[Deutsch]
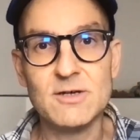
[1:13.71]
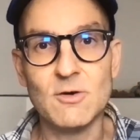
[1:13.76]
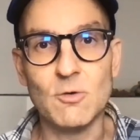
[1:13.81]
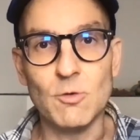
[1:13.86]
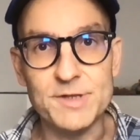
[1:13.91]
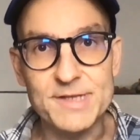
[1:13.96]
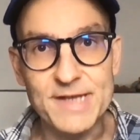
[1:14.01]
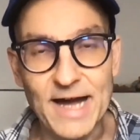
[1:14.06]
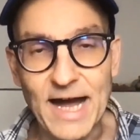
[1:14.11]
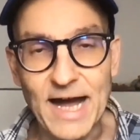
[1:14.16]

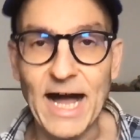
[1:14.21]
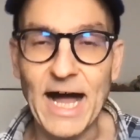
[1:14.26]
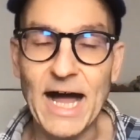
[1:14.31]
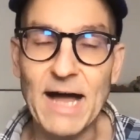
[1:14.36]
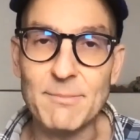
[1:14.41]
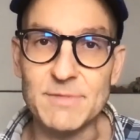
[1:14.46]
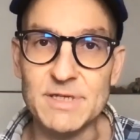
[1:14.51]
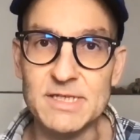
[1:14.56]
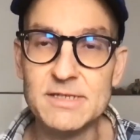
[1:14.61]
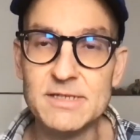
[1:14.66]
Und
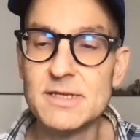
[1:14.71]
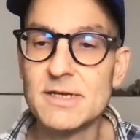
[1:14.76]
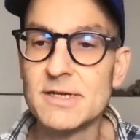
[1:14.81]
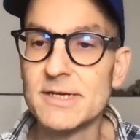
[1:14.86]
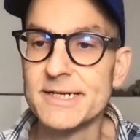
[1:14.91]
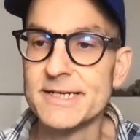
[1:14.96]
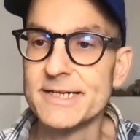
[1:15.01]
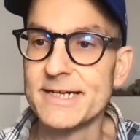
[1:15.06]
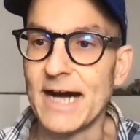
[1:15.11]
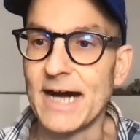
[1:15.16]
Armin
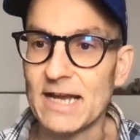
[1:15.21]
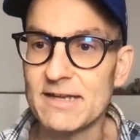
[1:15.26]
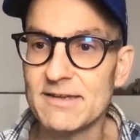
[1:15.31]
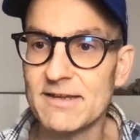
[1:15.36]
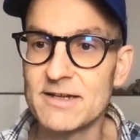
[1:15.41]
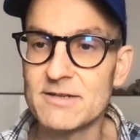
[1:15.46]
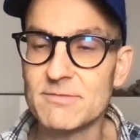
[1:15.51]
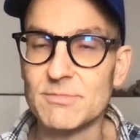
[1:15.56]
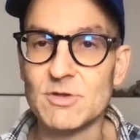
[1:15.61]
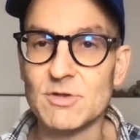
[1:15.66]
hat
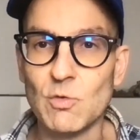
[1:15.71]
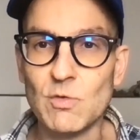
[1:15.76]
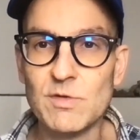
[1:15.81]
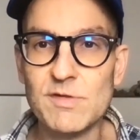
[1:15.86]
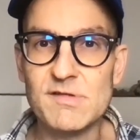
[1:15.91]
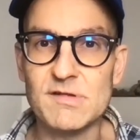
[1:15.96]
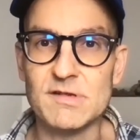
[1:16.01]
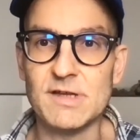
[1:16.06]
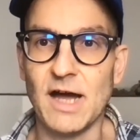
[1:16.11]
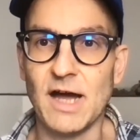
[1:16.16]
halt mit
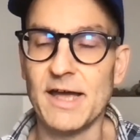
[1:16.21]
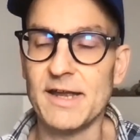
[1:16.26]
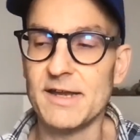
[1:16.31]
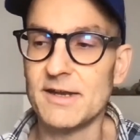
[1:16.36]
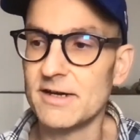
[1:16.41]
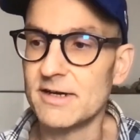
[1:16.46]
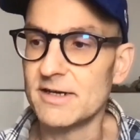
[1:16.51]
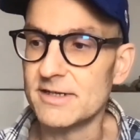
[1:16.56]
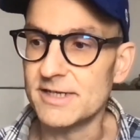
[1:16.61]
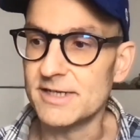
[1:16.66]
uns in
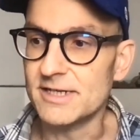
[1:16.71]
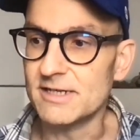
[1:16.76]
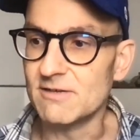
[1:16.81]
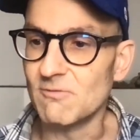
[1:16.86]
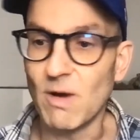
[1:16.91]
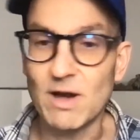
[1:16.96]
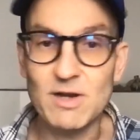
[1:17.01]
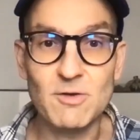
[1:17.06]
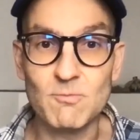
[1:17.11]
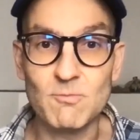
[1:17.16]
einer äh,
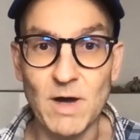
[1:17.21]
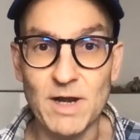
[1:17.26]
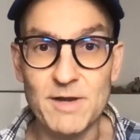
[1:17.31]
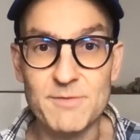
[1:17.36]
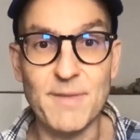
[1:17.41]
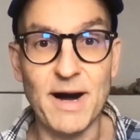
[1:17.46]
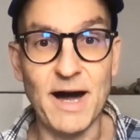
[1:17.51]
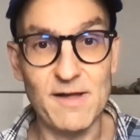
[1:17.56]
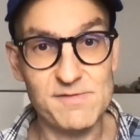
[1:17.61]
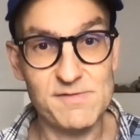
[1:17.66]

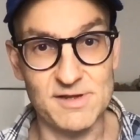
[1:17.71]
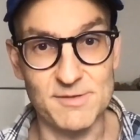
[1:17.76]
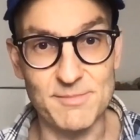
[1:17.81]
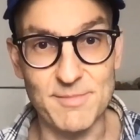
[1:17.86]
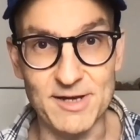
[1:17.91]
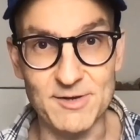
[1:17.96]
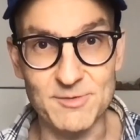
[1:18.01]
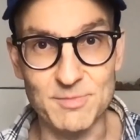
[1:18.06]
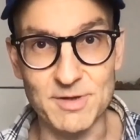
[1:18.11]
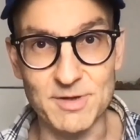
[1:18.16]

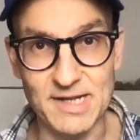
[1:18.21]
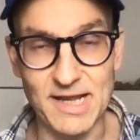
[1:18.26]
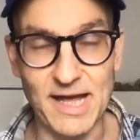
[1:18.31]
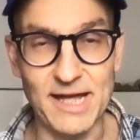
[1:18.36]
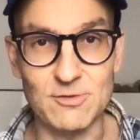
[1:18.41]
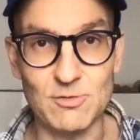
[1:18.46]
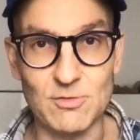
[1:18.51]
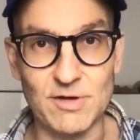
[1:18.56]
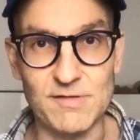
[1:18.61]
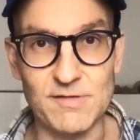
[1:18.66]

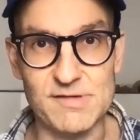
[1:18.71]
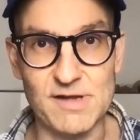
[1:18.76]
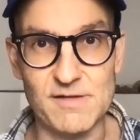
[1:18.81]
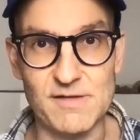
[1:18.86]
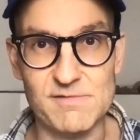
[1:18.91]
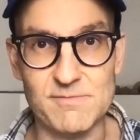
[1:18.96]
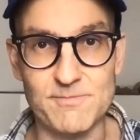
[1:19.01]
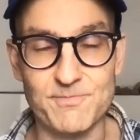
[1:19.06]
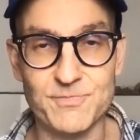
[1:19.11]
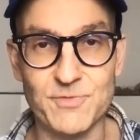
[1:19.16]
One-on-One-Mastermind-Begleitung
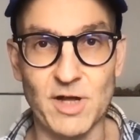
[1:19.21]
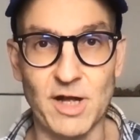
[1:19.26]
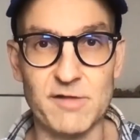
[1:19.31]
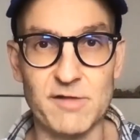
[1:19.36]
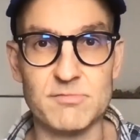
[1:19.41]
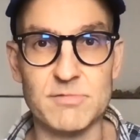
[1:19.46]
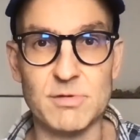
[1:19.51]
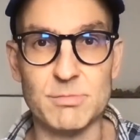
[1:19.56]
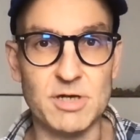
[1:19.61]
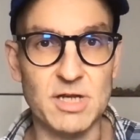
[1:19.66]
gesessen.
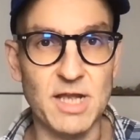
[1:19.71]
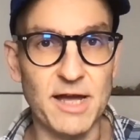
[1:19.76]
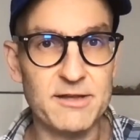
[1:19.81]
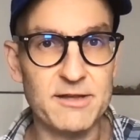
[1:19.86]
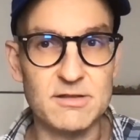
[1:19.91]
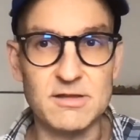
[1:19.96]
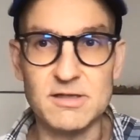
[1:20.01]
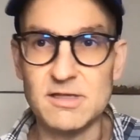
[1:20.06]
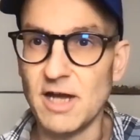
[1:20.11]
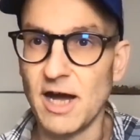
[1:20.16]
Also wir
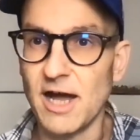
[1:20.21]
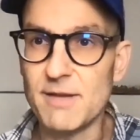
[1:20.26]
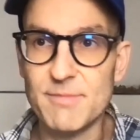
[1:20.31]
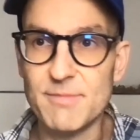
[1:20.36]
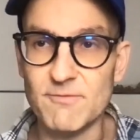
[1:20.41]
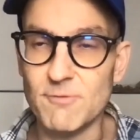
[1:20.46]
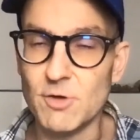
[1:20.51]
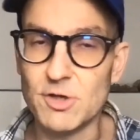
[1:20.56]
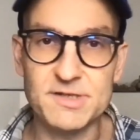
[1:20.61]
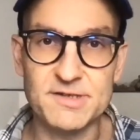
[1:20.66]
begleiten ihn
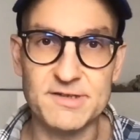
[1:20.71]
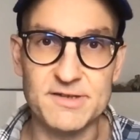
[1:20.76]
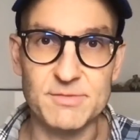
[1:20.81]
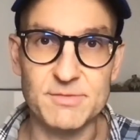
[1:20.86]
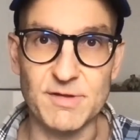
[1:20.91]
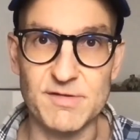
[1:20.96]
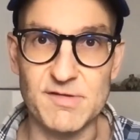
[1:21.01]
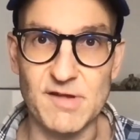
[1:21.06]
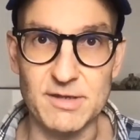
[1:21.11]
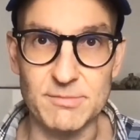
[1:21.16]
einmal wöchentlich
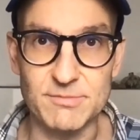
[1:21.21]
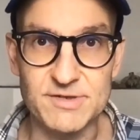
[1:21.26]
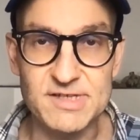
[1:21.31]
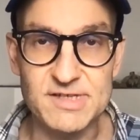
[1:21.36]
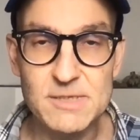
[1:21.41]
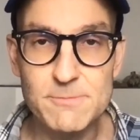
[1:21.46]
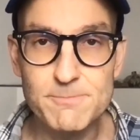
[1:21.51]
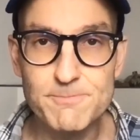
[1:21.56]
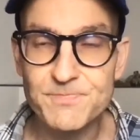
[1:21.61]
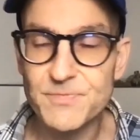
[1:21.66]
mit seinem
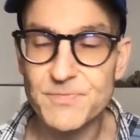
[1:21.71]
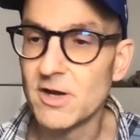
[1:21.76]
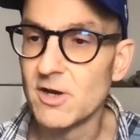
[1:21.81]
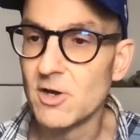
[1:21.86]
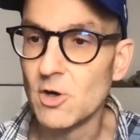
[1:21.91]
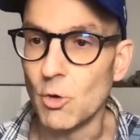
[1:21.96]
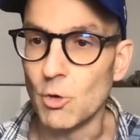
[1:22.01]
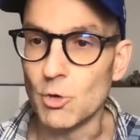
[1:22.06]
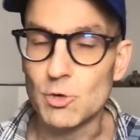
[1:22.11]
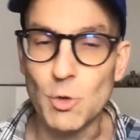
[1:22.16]
Team
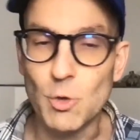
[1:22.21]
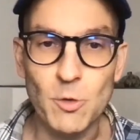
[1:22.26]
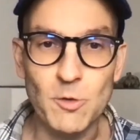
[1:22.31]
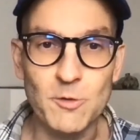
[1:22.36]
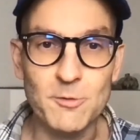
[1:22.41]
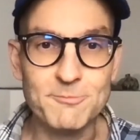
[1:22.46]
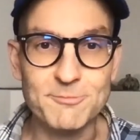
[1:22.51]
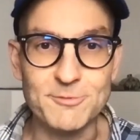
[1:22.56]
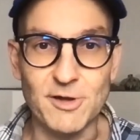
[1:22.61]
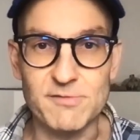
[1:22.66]
und
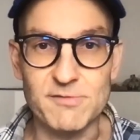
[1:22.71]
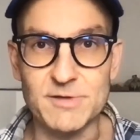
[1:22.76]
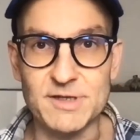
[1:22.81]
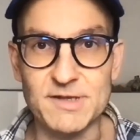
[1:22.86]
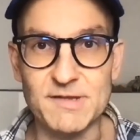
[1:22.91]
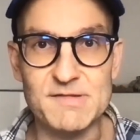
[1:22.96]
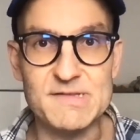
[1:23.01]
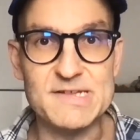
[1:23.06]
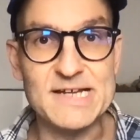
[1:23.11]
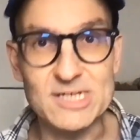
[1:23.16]
gucken, dass wir
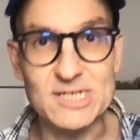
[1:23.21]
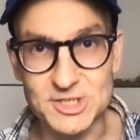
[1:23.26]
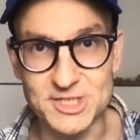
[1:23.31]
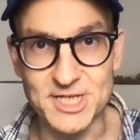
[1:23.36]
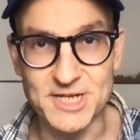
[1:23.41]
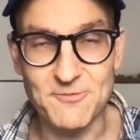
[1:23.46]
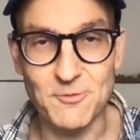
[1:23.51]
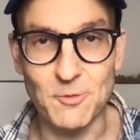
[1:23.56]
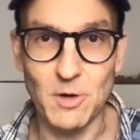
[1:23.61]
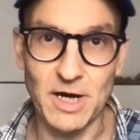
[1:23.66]
ihn sehr
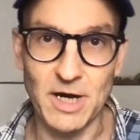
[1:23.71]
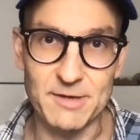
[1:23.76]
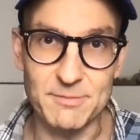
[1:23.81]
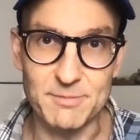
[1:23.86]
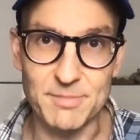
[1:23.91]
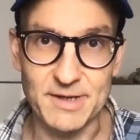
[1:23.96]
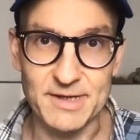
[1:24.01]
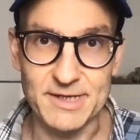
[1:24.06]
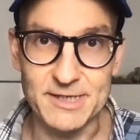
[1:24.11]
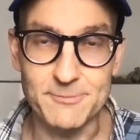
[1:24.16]
schnell
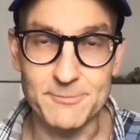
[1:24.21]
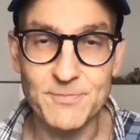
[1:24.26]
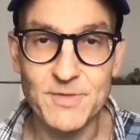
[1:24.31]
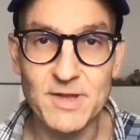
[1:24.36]
voranbringen.